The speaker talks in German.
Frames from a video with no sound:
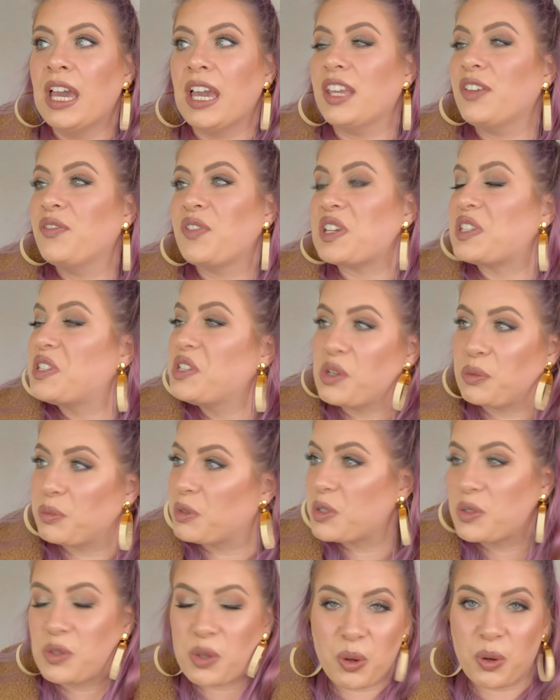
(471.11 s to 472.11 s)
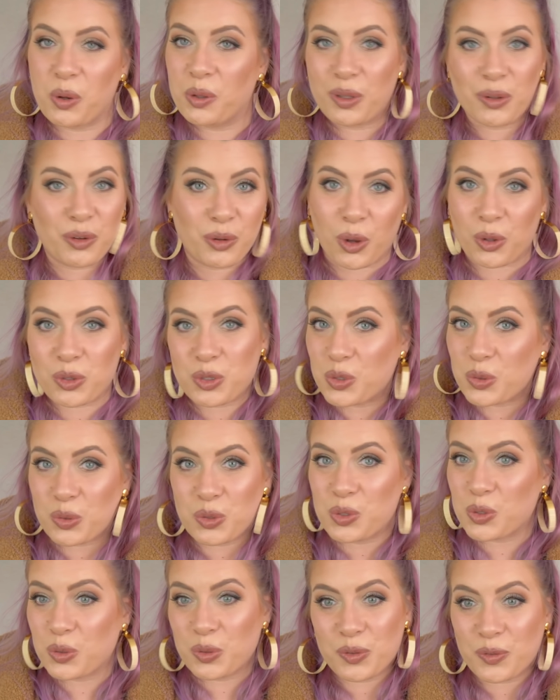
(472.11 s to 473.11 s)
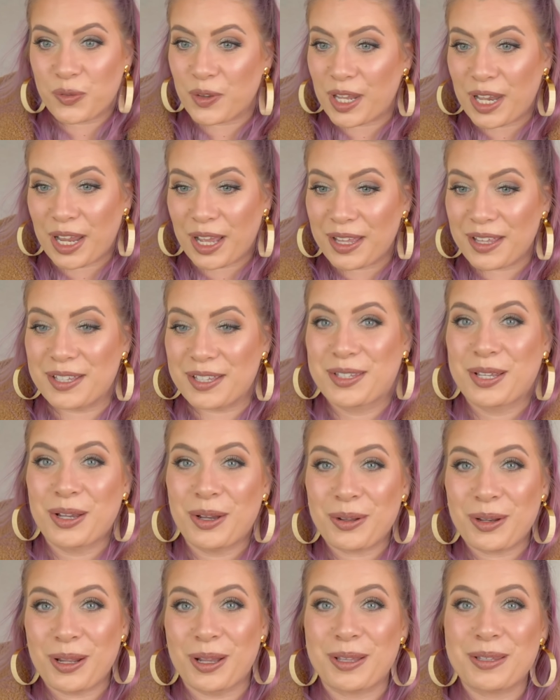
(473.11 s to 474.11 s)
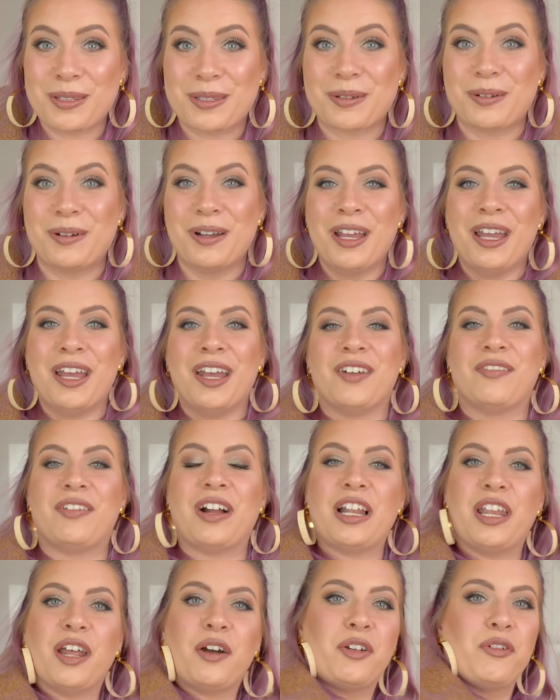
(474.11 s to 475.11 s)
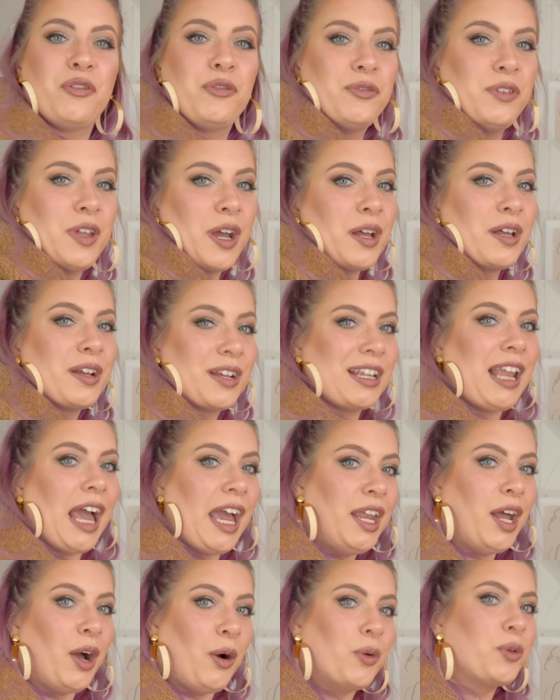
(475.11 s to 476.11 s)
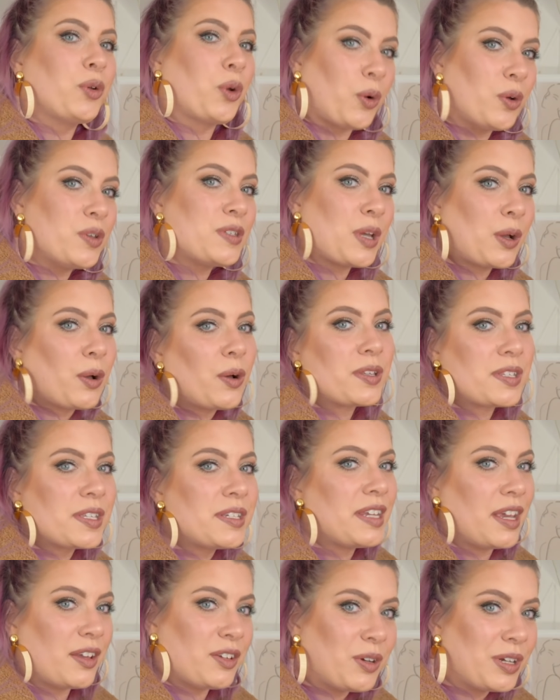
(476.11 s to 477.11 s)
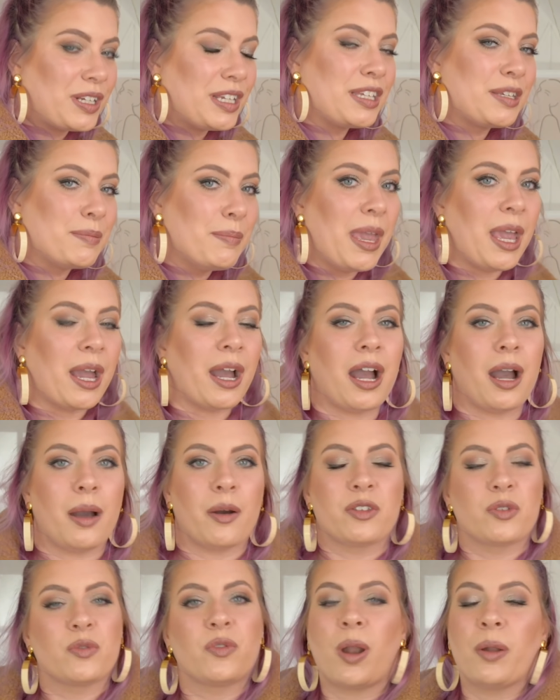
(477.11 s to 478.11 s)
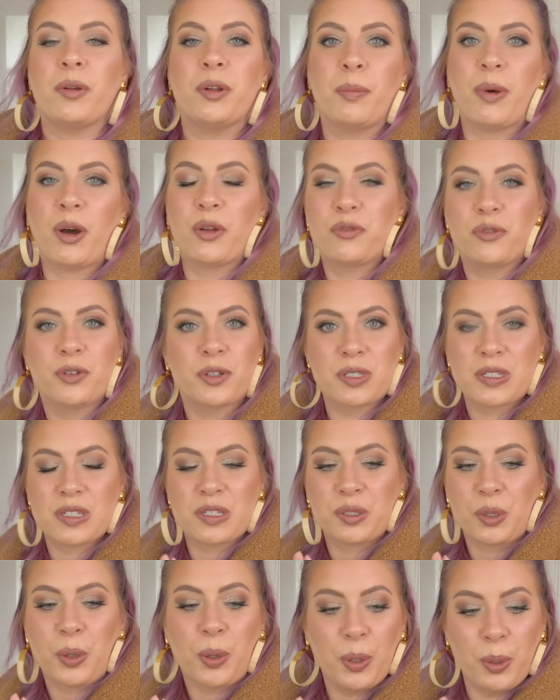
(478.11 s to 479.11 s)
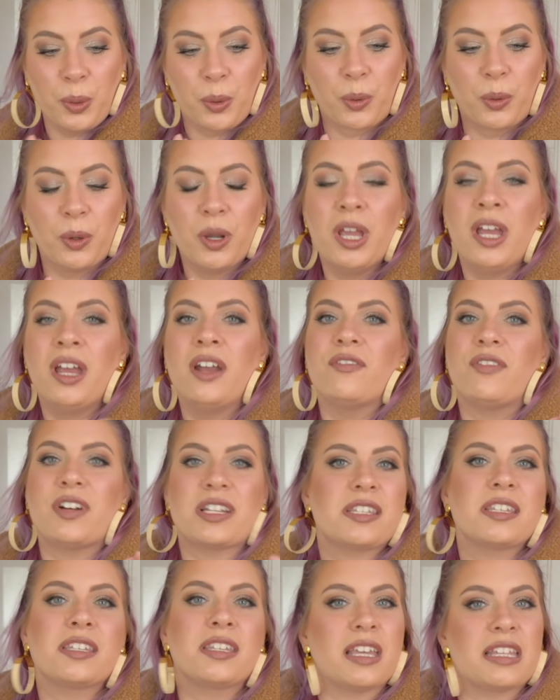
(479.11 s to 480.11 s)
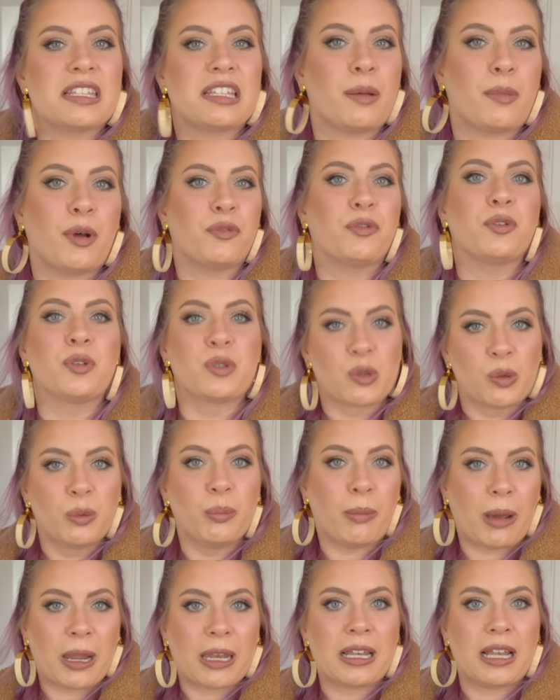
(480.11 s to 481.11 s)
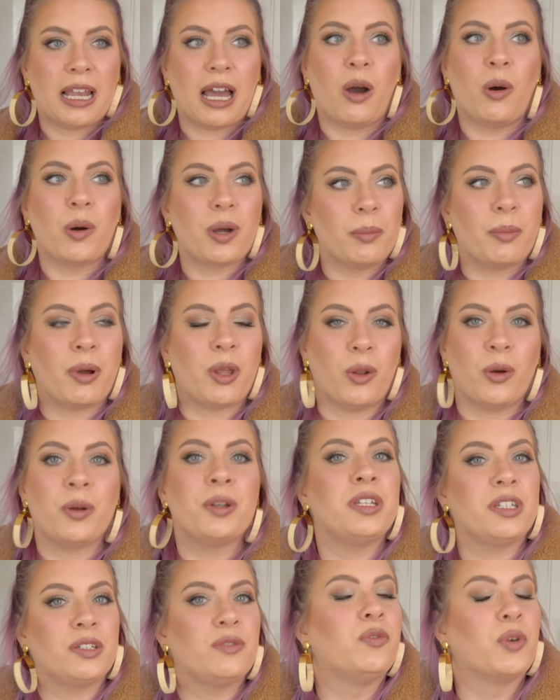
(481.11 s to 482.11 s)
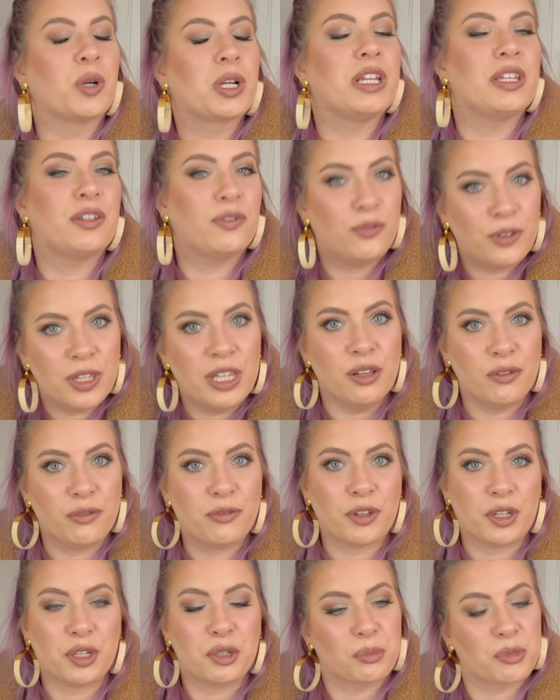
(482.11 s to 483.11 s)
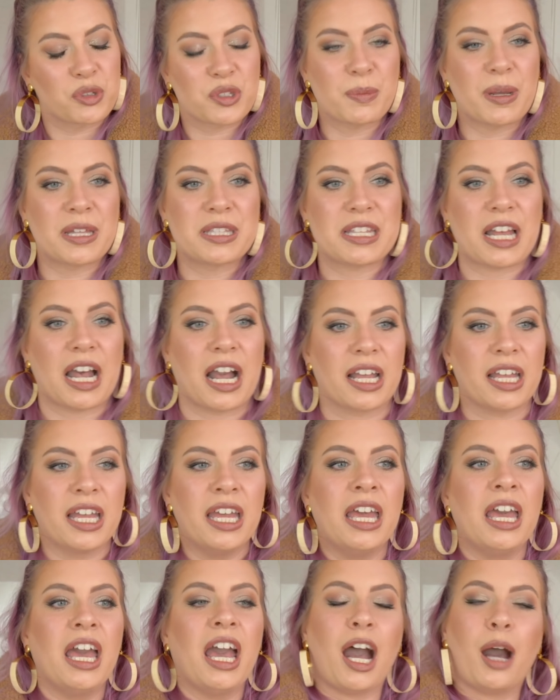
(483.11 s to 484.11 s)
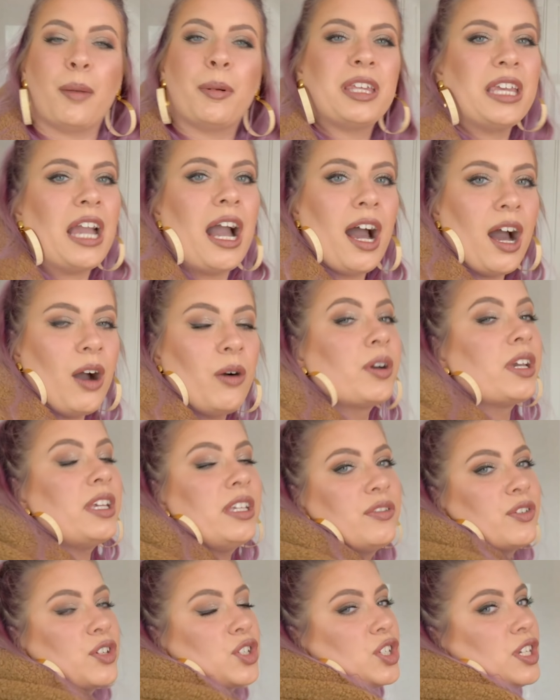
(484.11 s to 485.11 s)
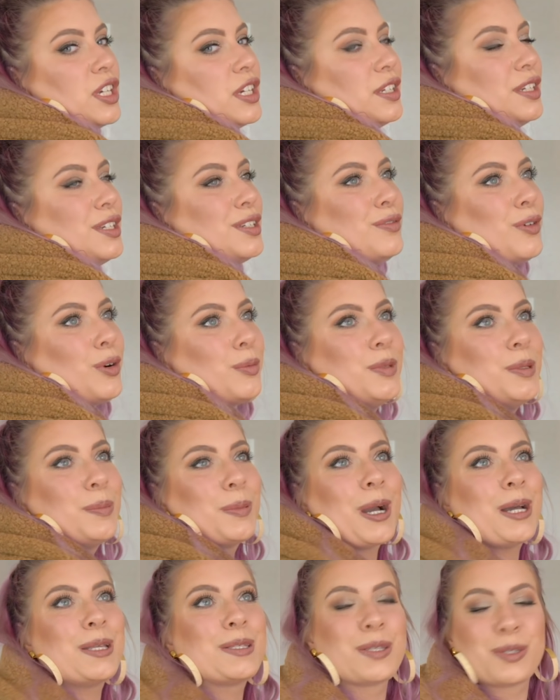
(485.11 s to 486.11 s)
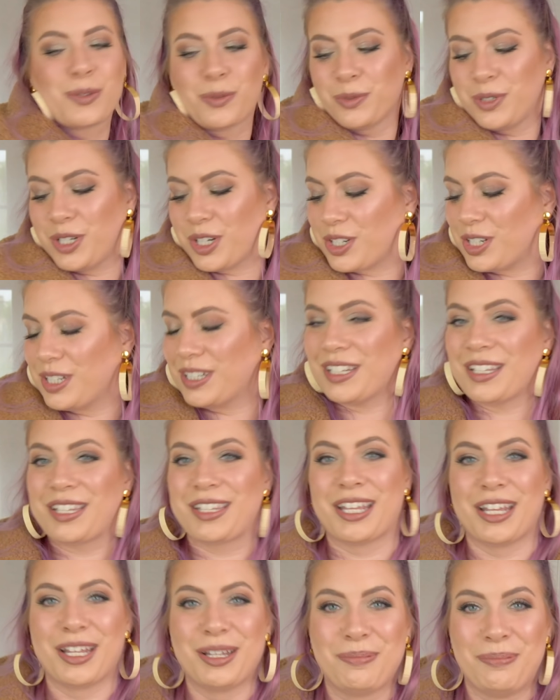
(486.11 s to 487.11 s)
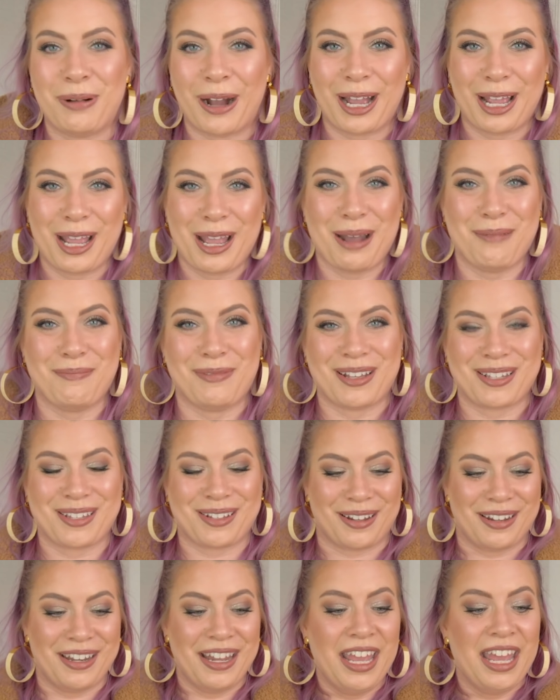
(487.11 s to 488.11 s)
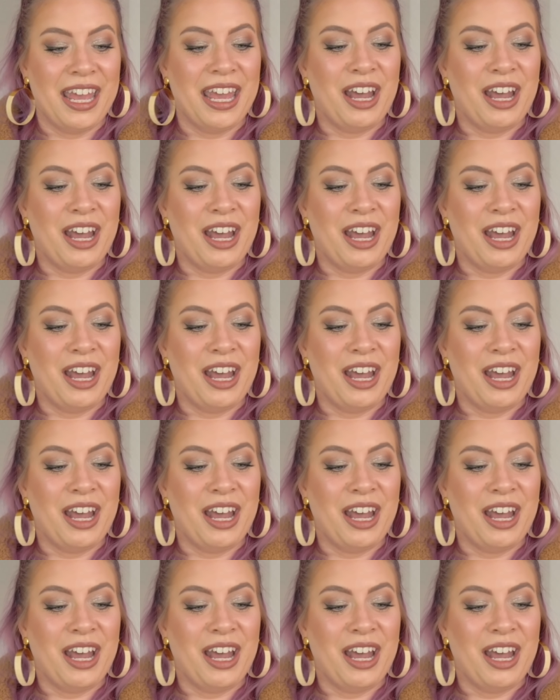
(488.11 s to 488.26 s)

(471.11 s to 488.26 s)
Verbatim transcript: Ich weiß nicht, ob das irgendein Konstruktionsfehler ist oder so, weil da, da kleiner und größer kostet er deutlich mehr, also roundabout 40 Euro, was ich jetzt für so einen Mantel auch immer noch nicht wirklich viel finde, muss man sagen. Aber ja, auch ich verstehe verstehe nicht, warum die Preise so unterschiedlich sind bei Amazon.